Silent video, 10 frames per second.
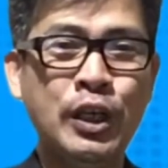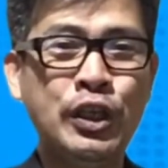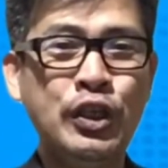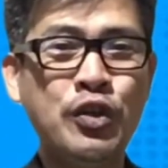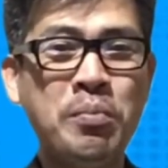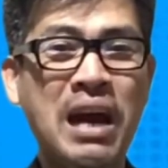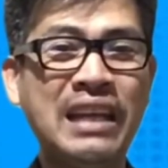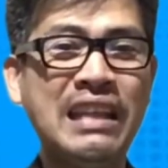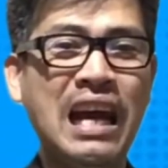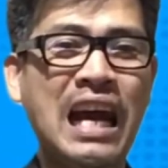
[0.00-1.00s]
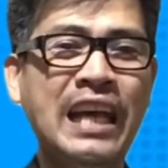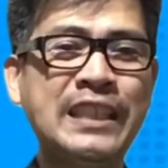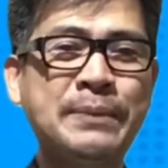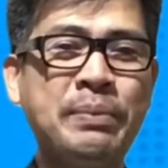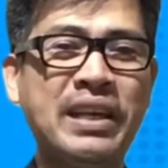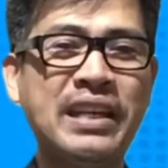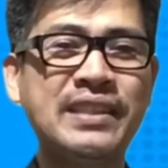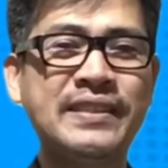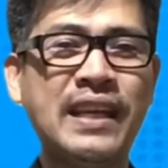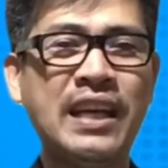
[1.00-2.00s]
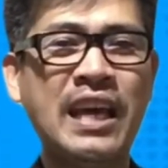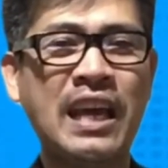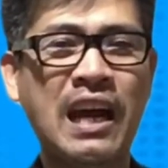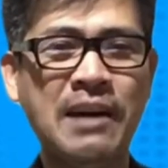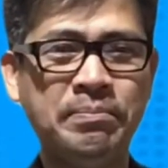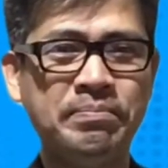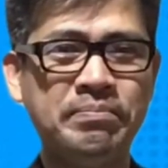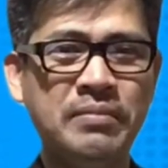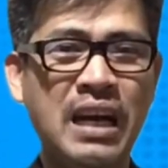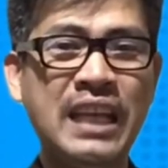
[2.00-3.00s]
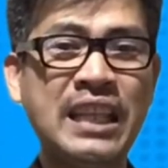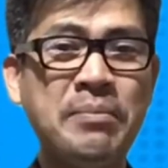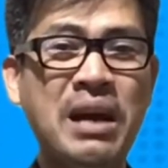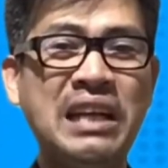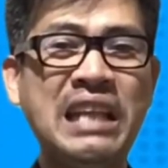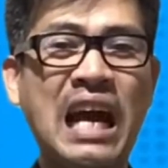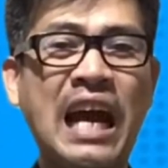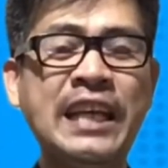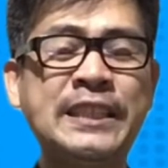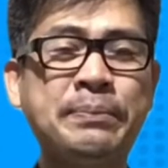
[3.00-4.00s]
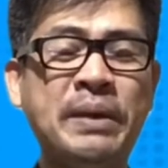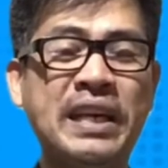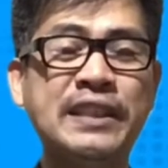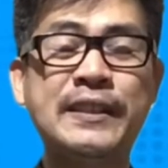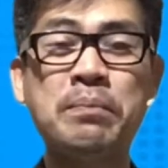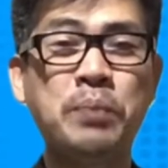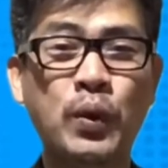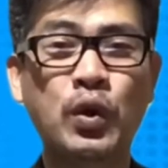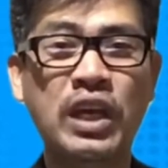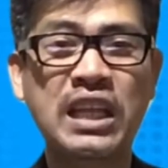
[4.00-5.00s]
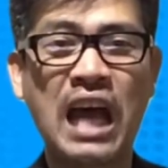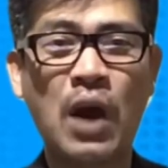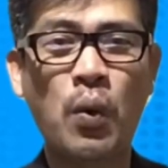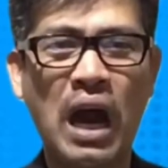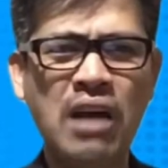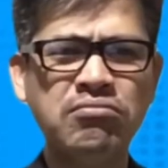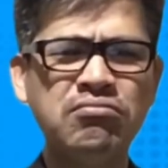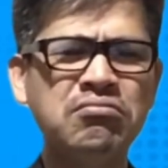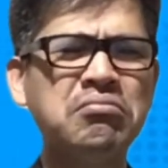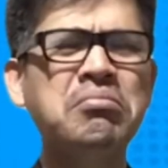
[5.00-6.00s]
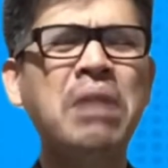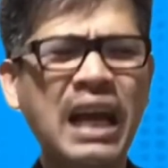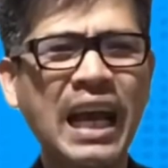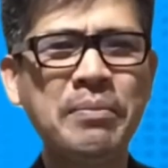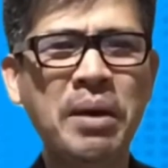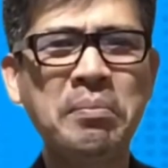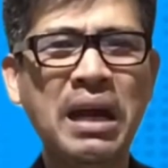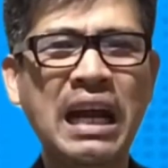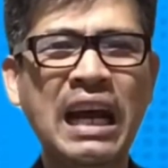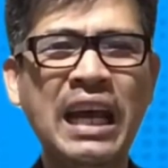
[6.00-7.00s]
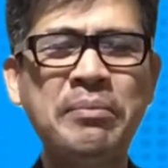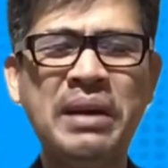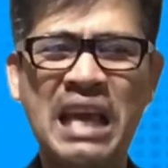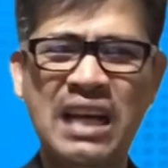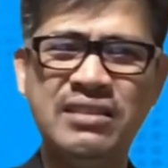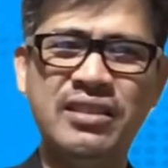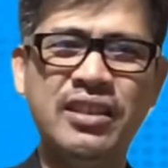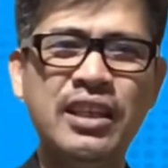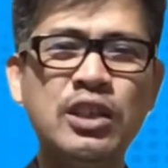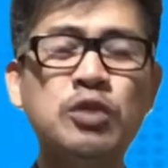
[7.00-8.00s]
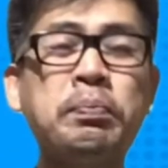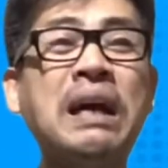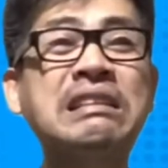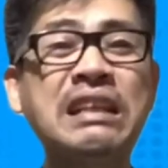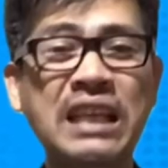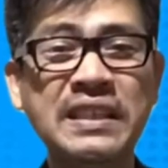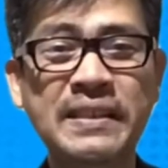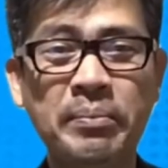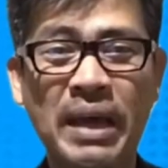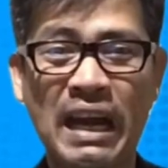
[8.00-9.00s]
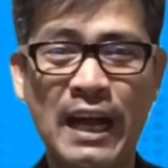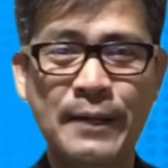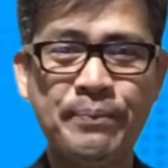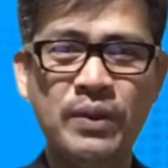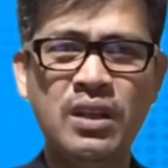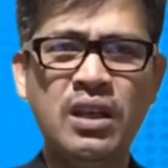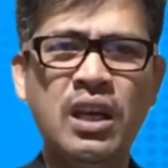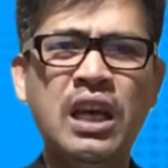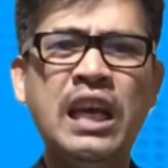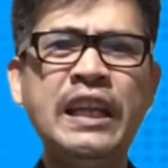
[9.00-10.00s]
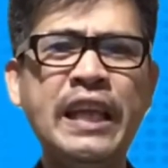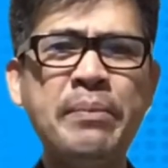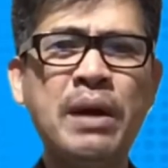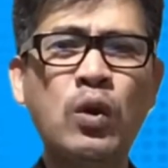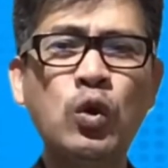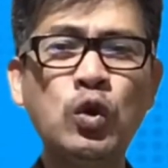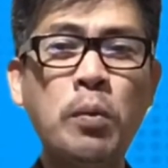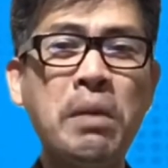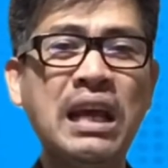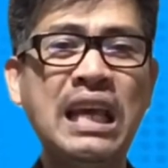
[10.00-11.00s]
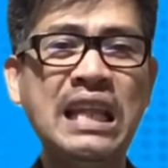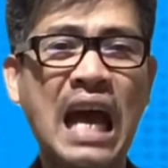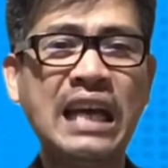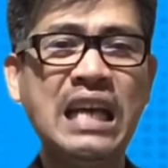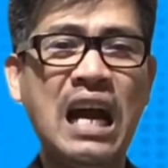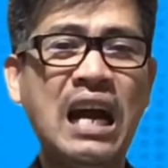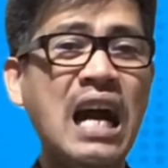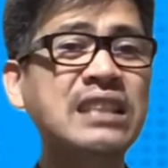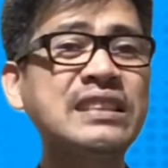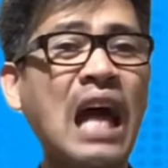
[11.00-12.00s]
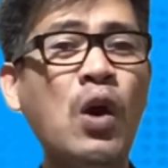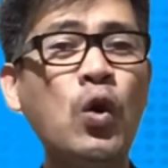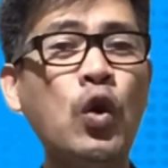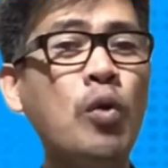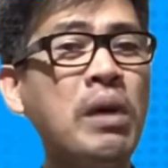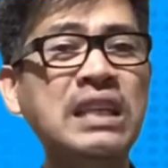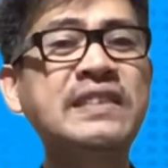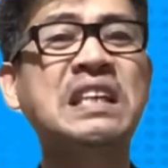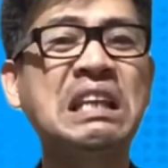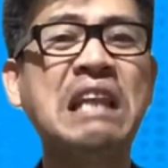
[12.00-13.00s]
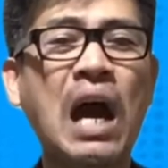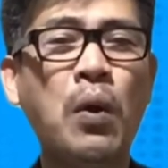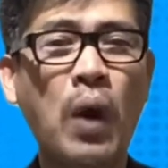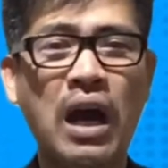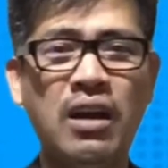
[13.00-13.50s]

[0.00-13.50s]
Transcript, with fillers: Yung mga naka-experience ng hirap at ang mga naka-experience ng puro ginhawa, magkaibang magkakaiba yan pagdating sa pera. Hindi marunong manghinayang ang taong lumaki sa ginhawa